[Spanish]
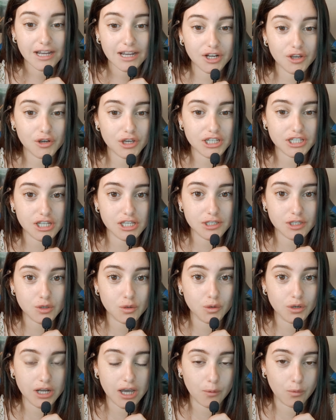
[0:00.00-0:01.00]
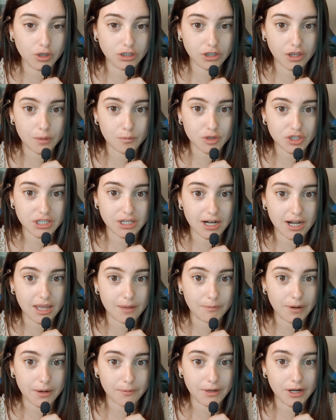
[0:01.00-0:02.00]
Creo que James Gunn ha vuelto a
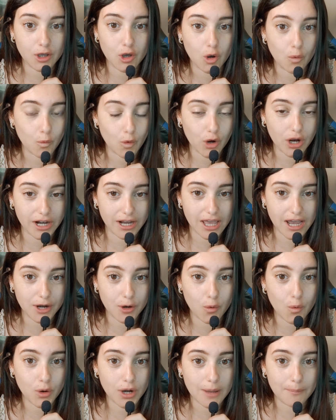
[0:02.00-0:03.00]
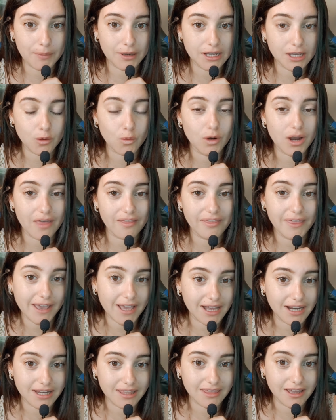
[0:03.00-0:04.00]
demostrarle a Marvel cómo crear una película
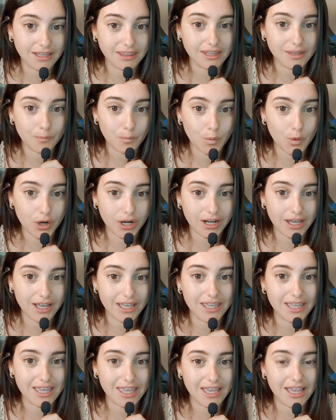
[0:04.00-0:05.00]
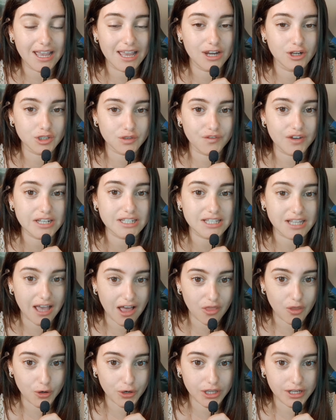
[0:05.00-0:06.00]
de calidad buena y que los fans
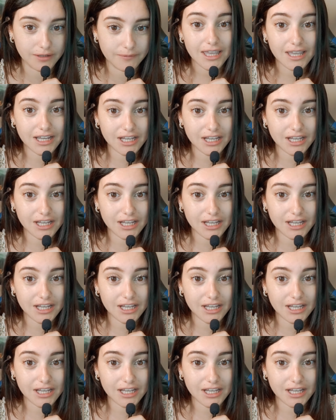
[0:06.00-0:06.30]
adoren.